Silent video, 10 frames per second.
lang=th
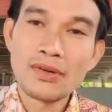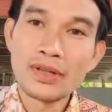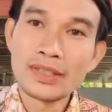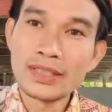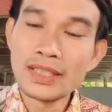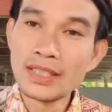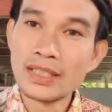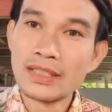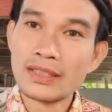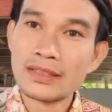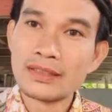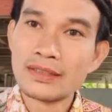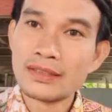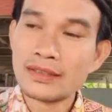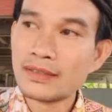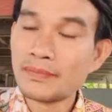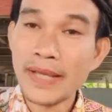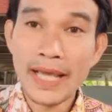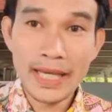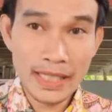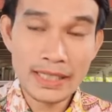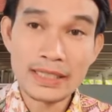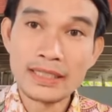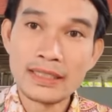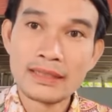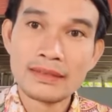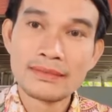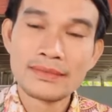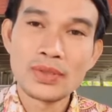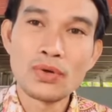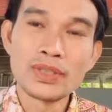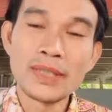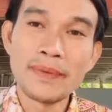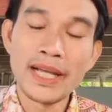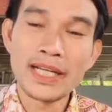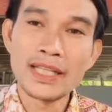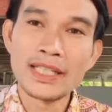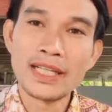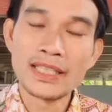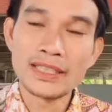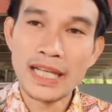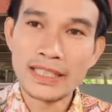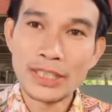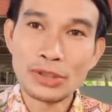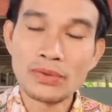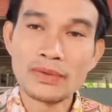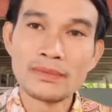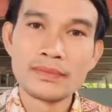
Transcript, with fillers: คนที่แพ้คดี คนที่แพ้คดีในศาลชั้นต้น